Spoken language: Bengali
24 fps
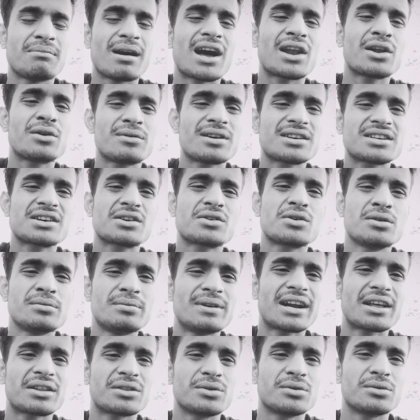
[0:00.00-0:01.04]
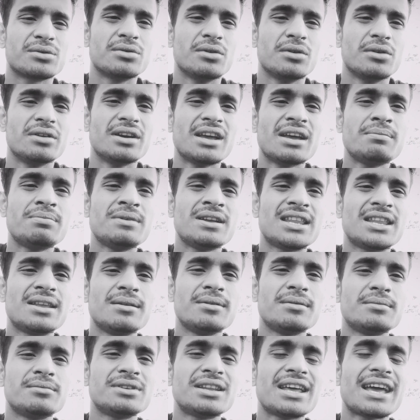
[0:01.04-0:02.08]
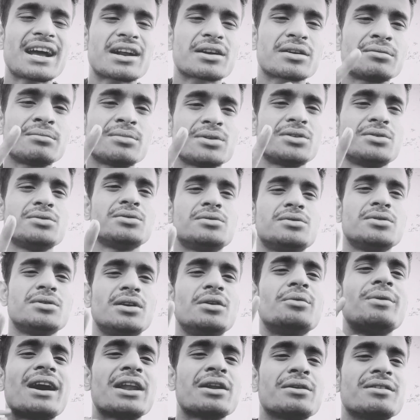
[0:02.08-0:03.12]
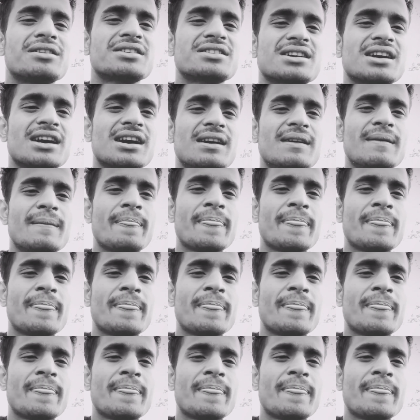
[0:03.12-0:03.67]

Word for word: ভালোবাসা খুব একটা দুঃখ এই পৃথিবীর মধ্যে এক নম্বর দুঃখ হল ভালোবাসা